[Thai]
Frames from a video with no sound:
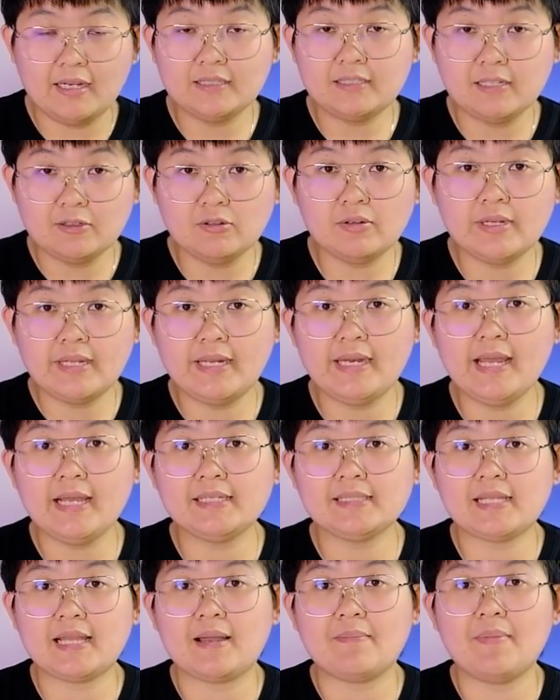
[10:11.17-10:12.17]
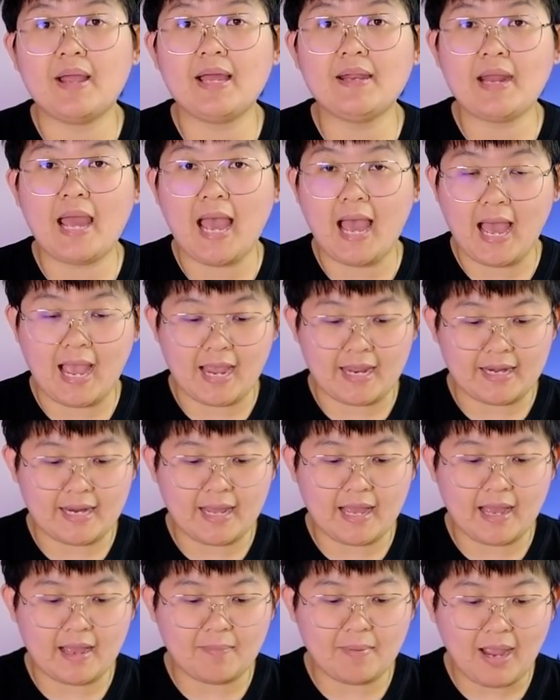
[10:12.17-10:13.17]
เจ้าตัวนี้เนี่ยสามารถถ่าย
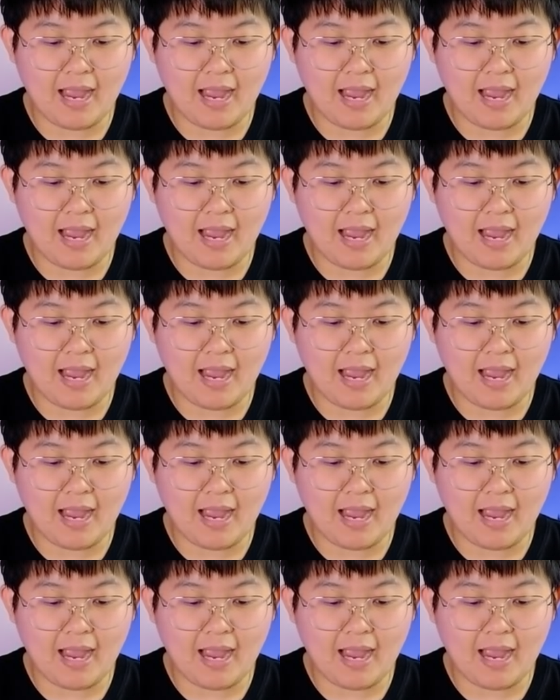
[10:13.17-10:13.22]
นะคะ